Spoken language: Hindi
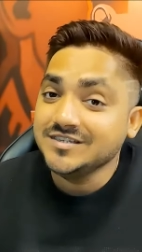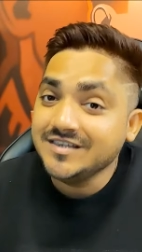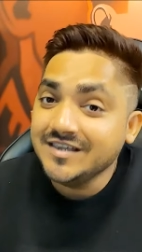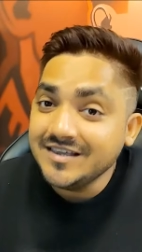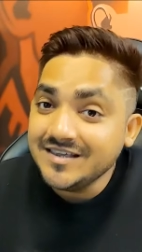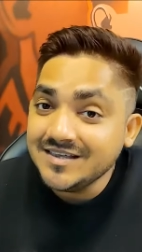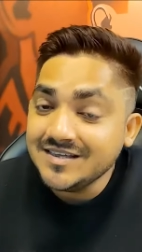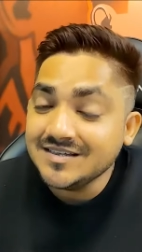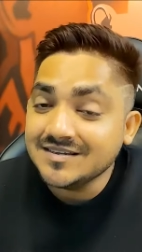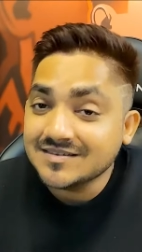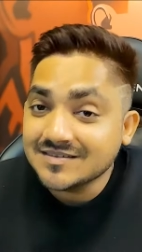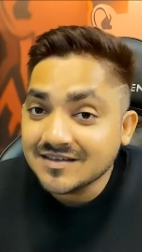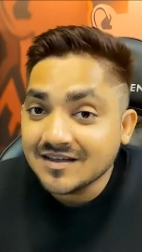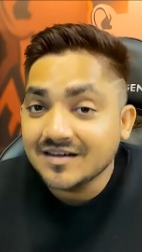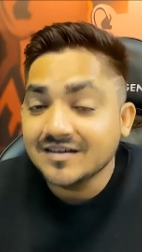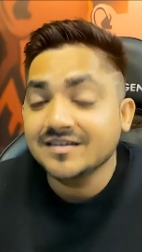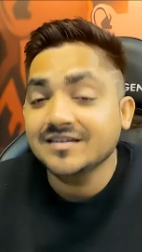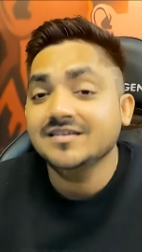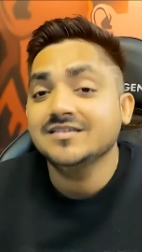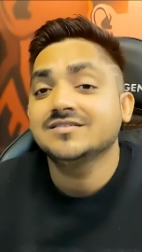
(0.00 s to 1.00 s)
ये
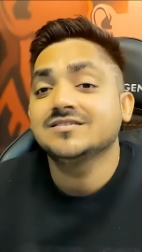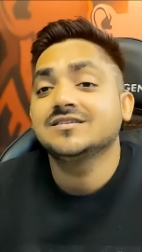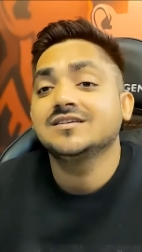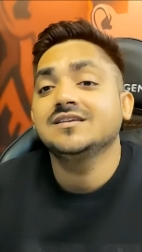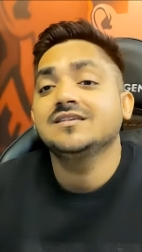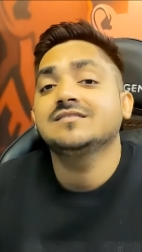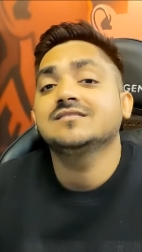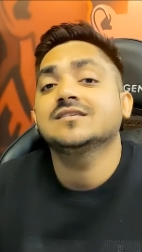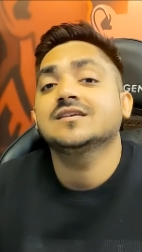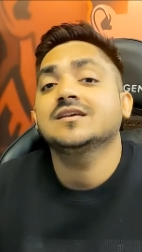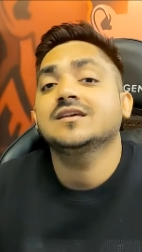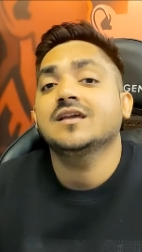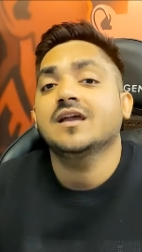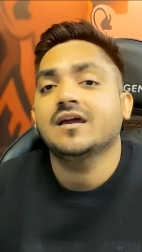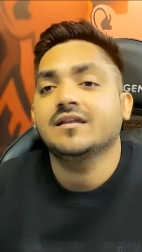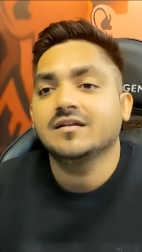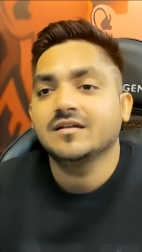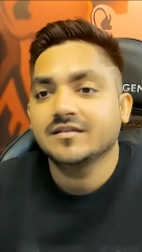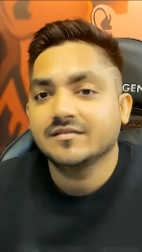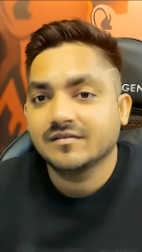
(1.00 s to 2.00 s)
सारी चीजें
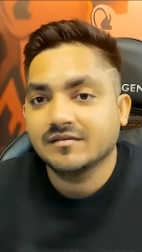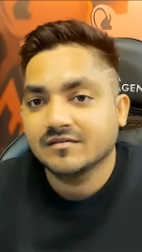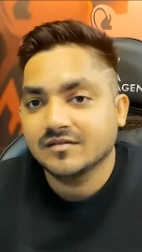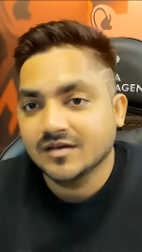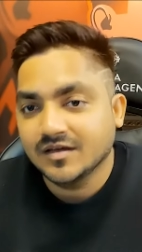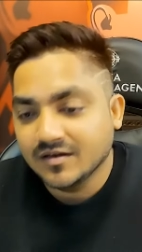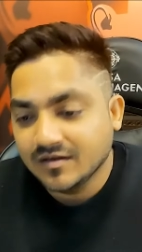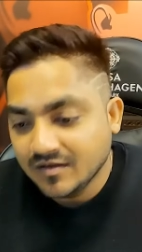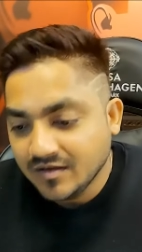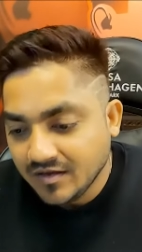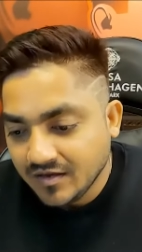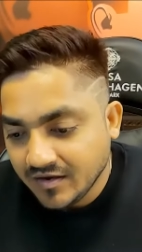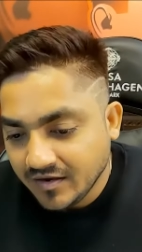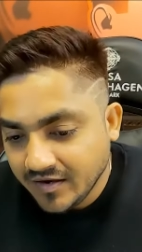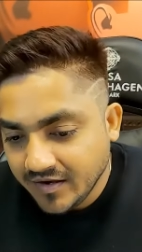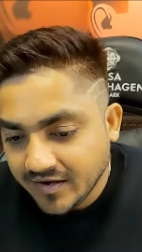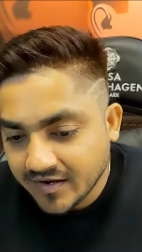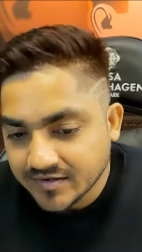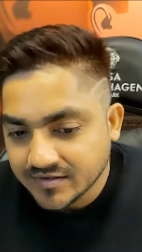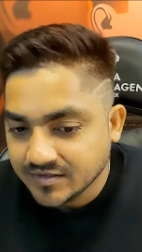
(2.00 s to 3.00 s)
एनालिसिस करके
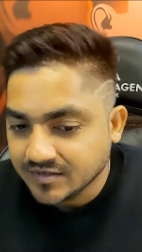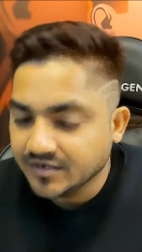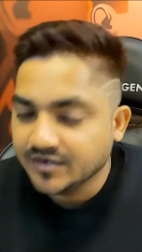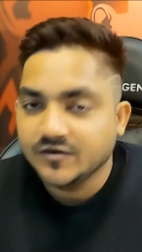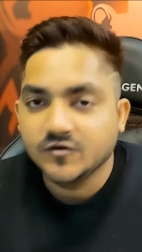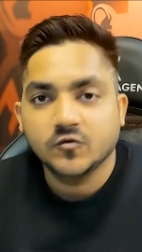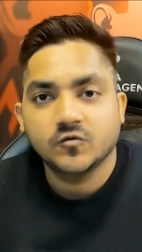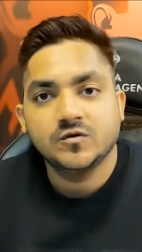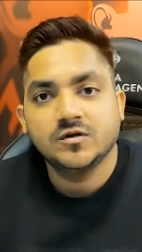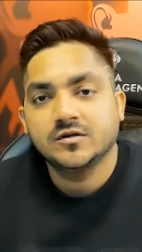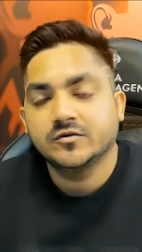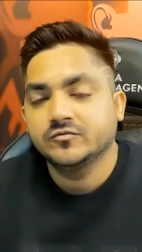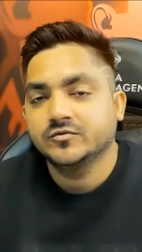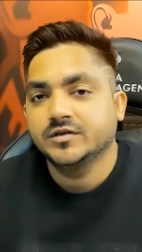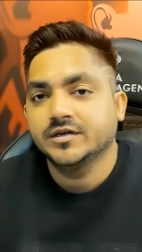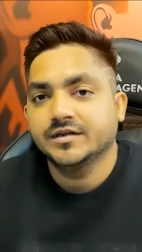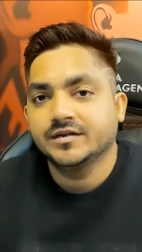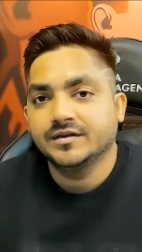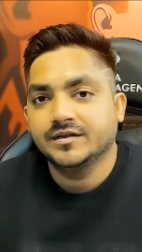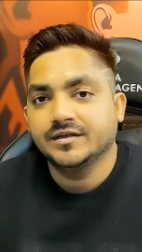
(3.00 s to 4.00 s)
एक जगह नोट डाउन
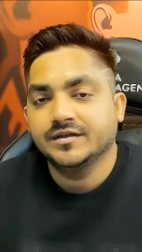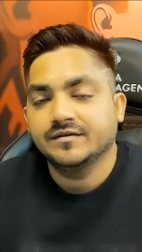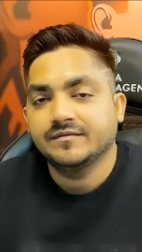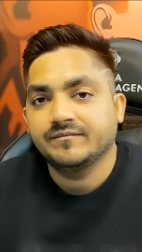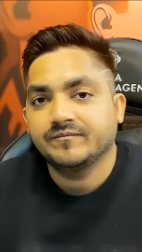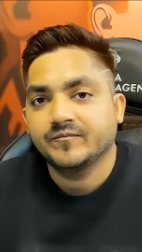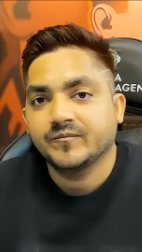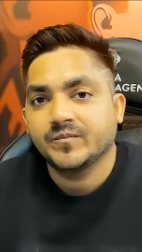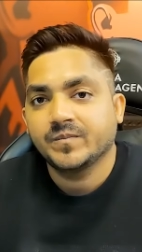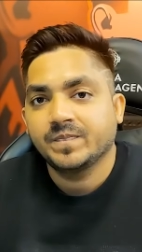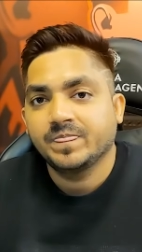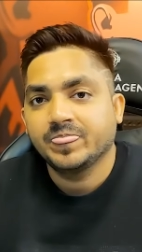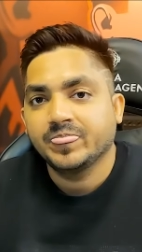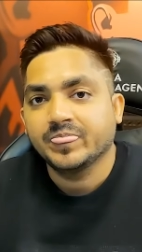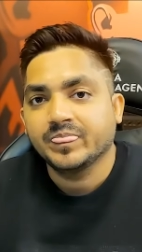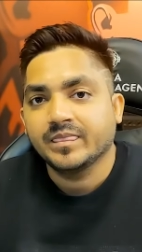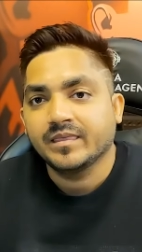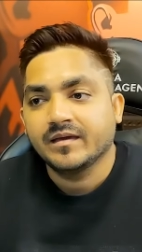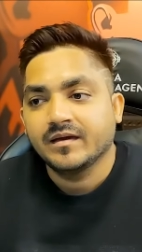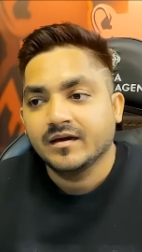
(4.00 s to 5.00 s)

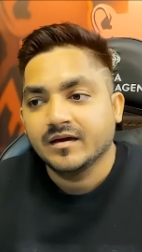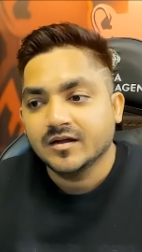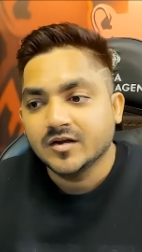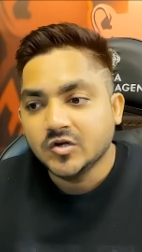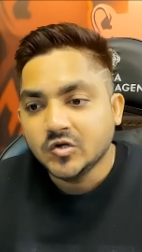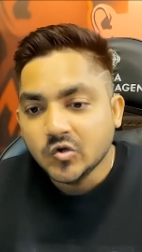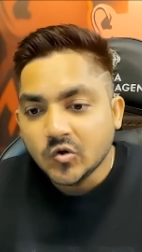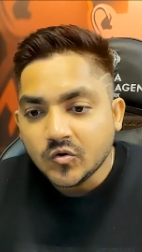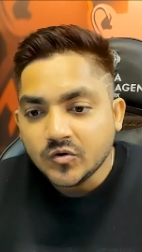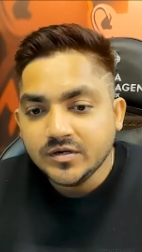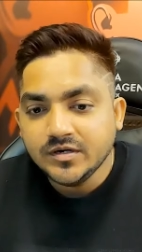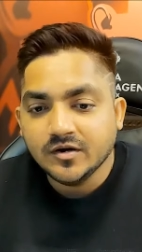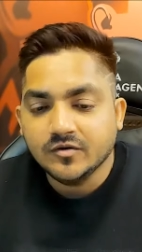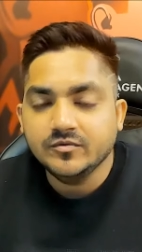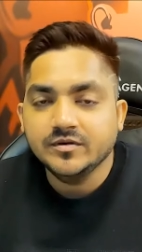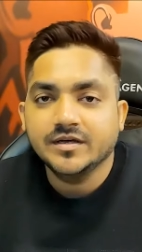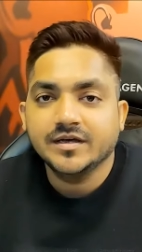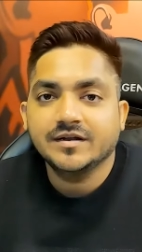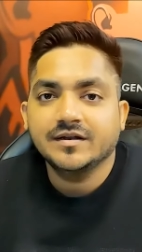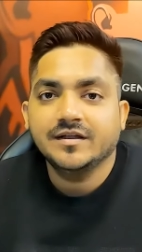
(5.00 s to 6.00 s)
करनी नोट
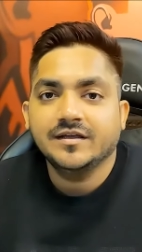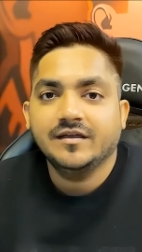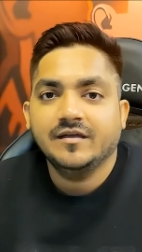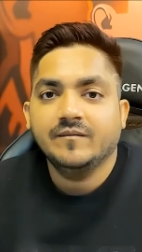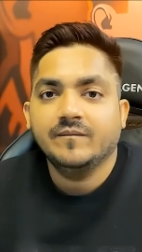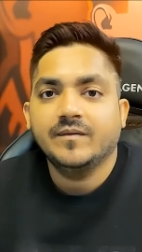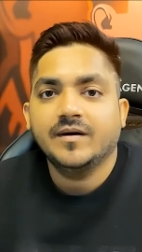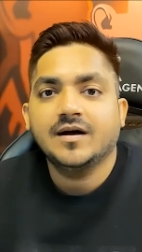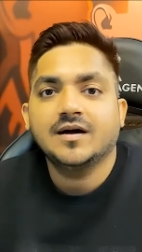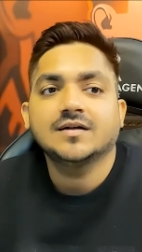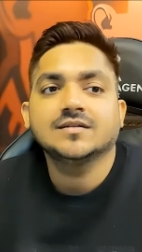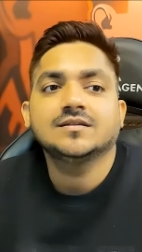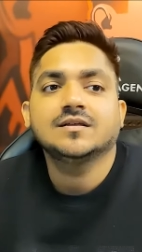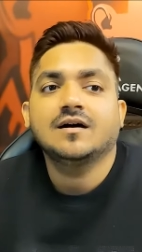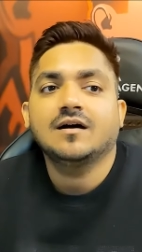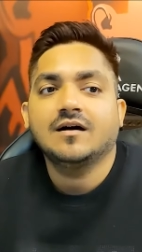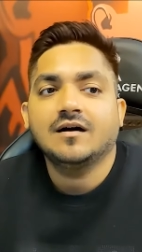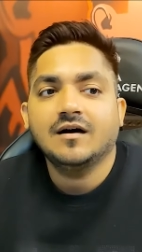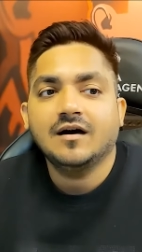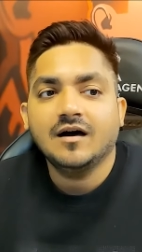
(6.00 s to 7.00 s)
डाउन करने के बाद
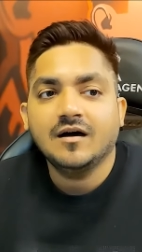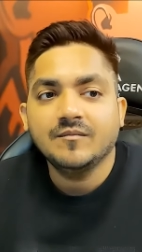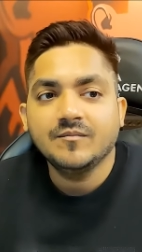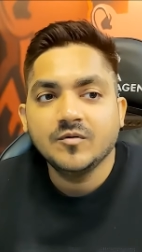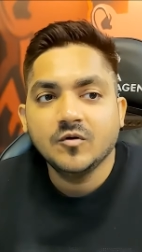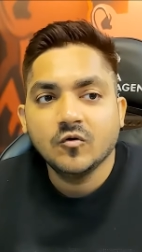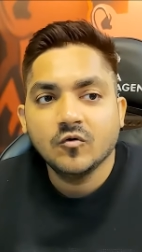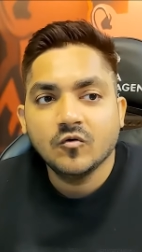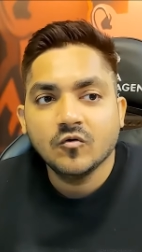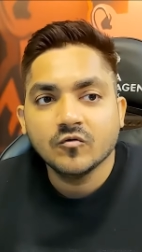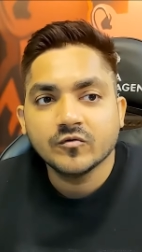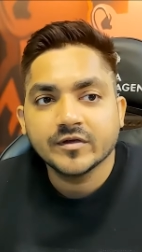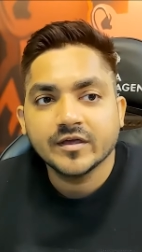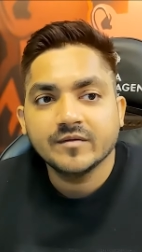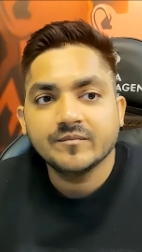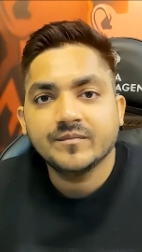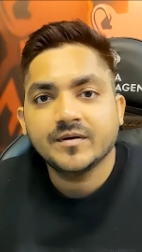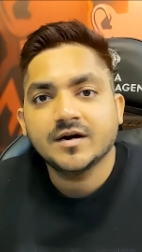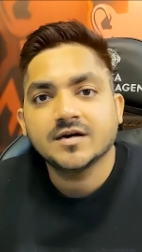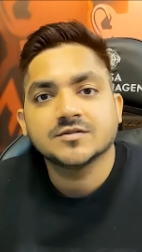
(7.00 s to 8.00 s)
आप लोगों
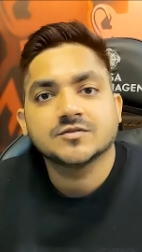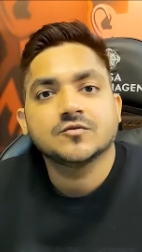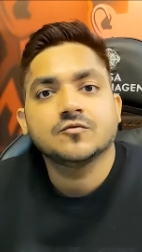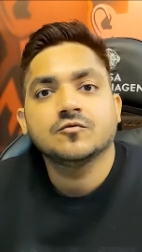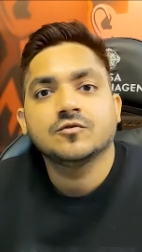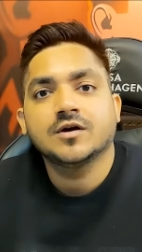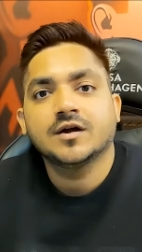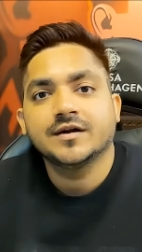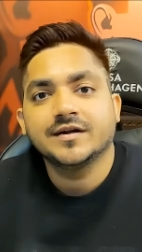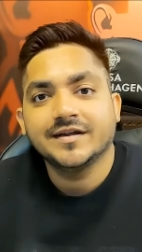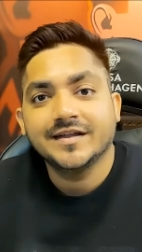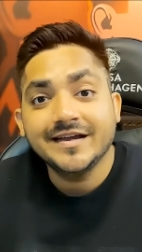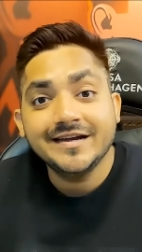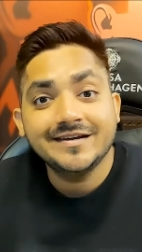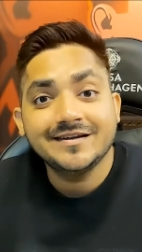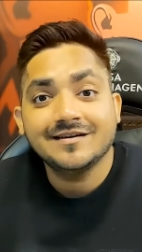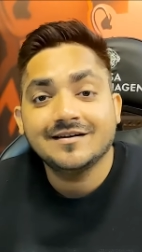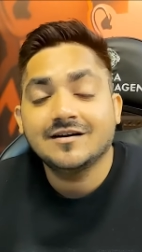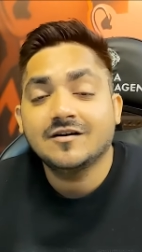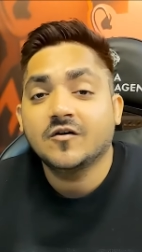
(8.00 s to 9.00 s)
के पास होगा
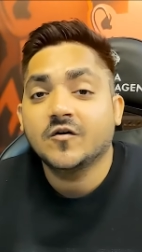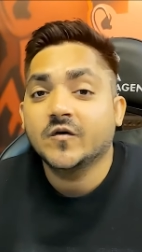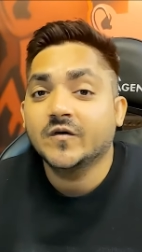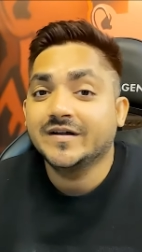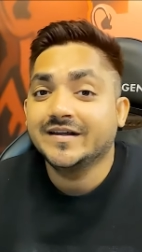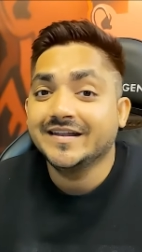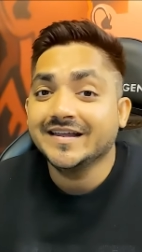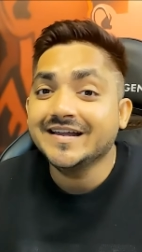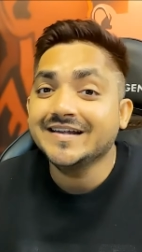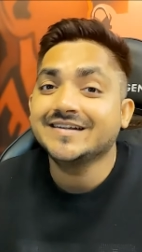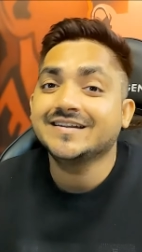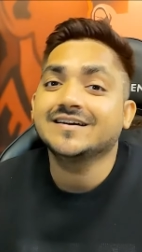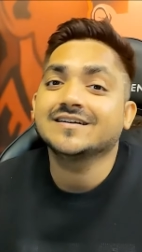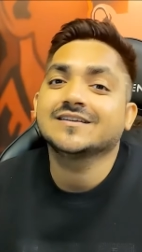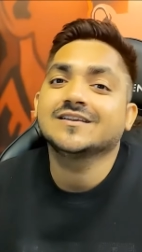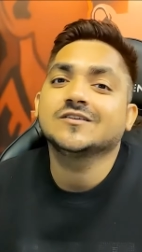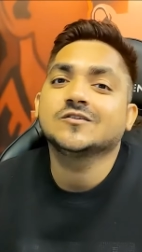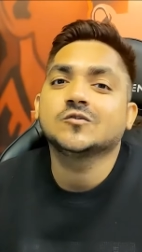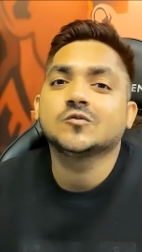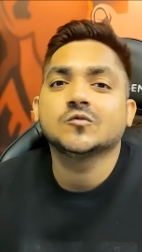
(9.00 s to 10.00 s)
डेटा और डेटा
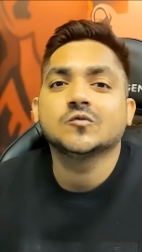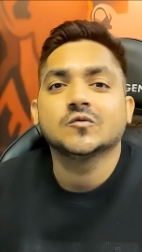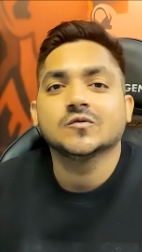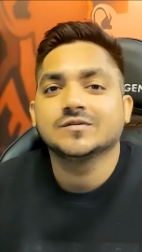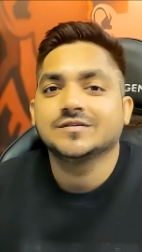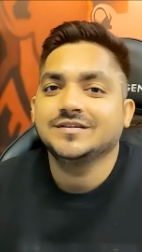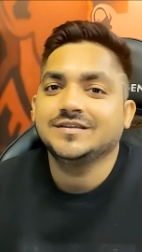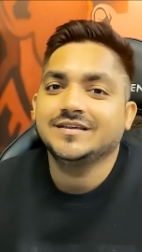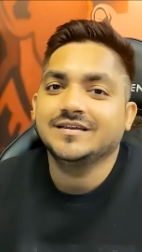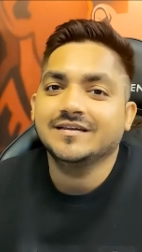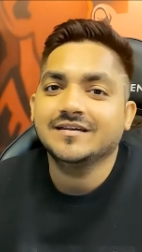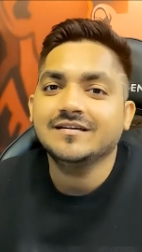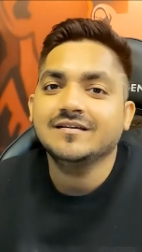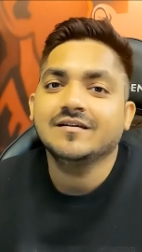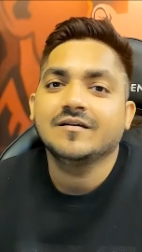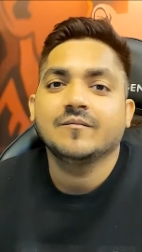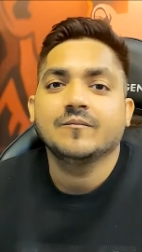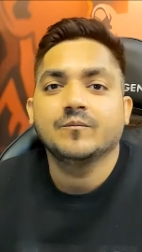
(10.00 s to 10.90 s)
के थ्रू होती है